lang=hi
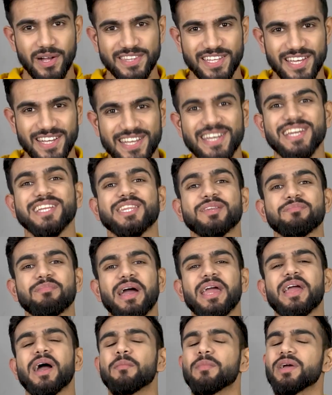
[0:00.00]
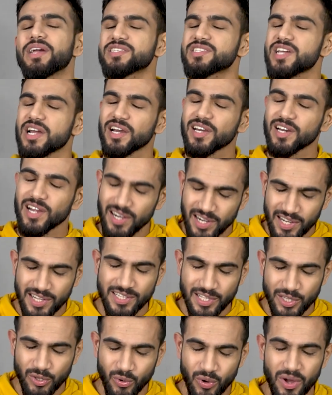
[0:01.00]
आते हैं कि नितिन भाई हमें इस जैकेट का
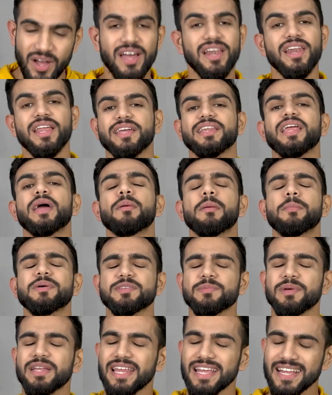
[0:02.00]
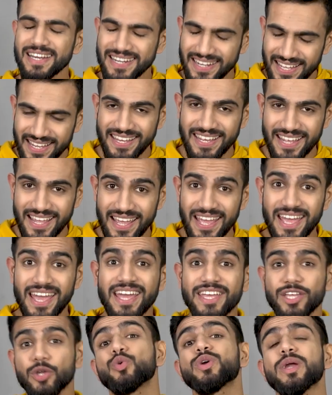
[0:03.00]
लिंक दे दो लेकिन यार मेरे पास में लिंक नहीं है
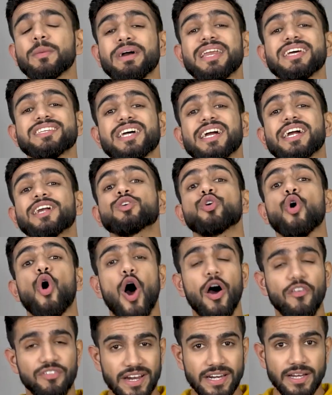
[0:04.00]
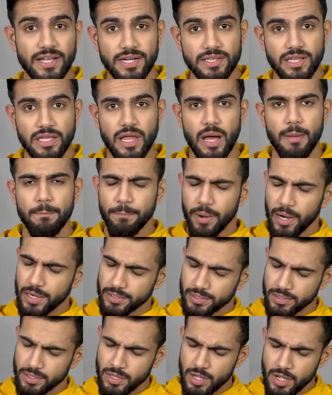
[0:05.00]
क्योंकि मैंने इस जैकेट को ऑफलाइन खरीदा था
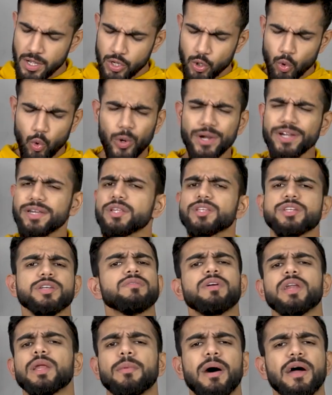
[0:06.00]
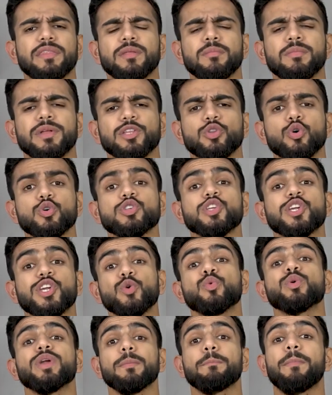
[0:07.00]
बट कोई टेंशन वाली बात नहीं मेरे दोस्त
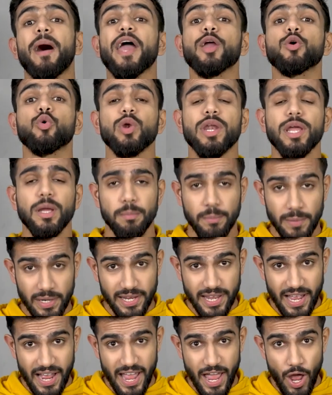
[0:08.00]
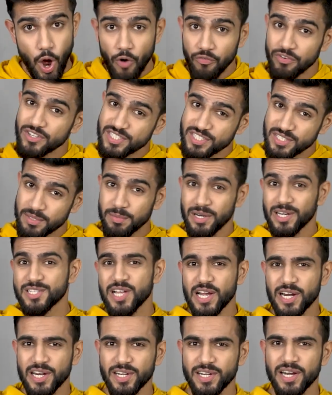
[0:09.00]
क्योंकि भाई को लिंक मिल गया है ऑफर सिमिलर
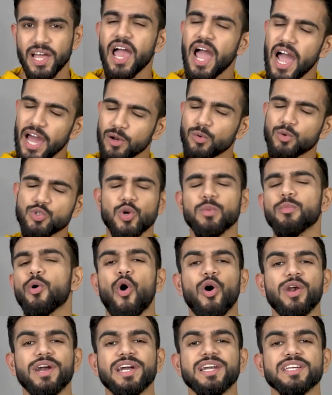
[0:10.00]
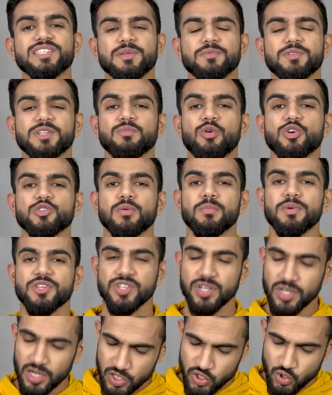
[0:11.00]
जैकेट एंड उसको मैं ऑलरेडी डिस्क्रिप्शन बॉक्स में
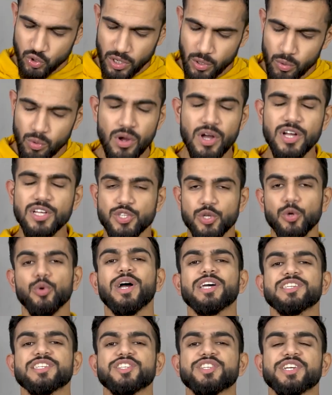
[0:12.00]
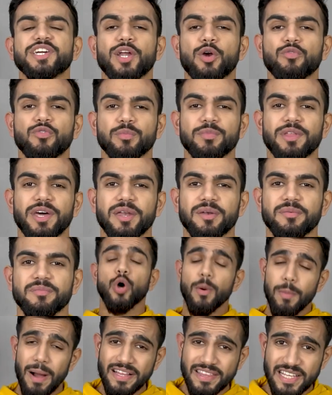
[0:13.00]
मेंशन कर चुका हूं सो यू गाइस कैन चेक इट आउट फ्रॉम देयर
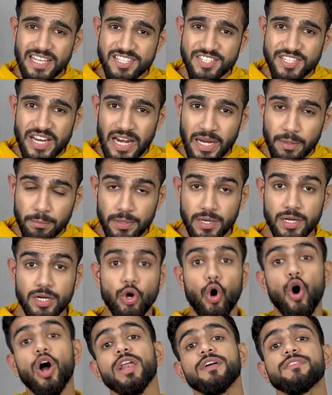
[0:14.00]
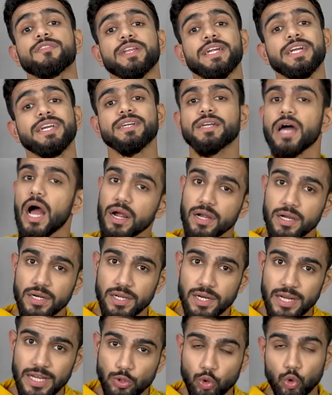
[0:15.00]
तो अब आते हैं स्टाइलिंग पर ऑलिव ग्रीन डार्क
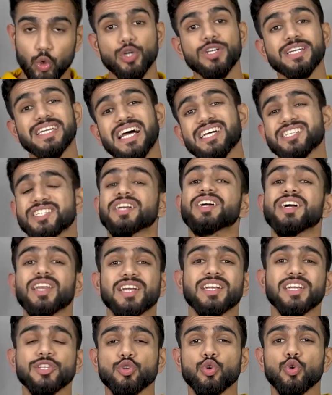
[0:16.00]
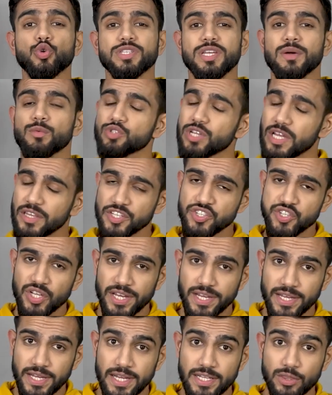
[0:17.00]
कलर है तो कॉन्ट्रास्ट कास्टिंग कलर के जो लुक्स हैं वो ज्यादा
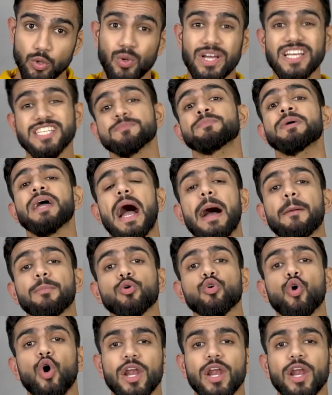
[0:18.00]
चलेंगे तो इसमें आप लोग